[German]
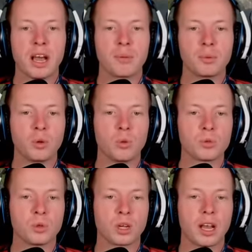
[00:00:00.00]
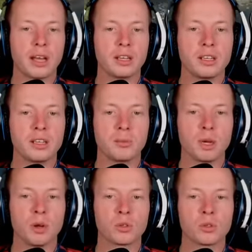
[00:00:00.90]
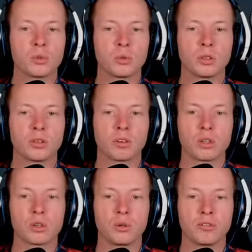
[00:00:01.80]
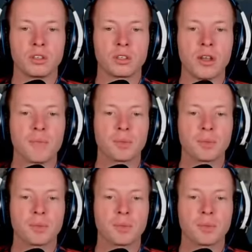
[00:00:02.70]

Habe hier oben so eine kleine Insel mir ausgesucht, ganz knuffig.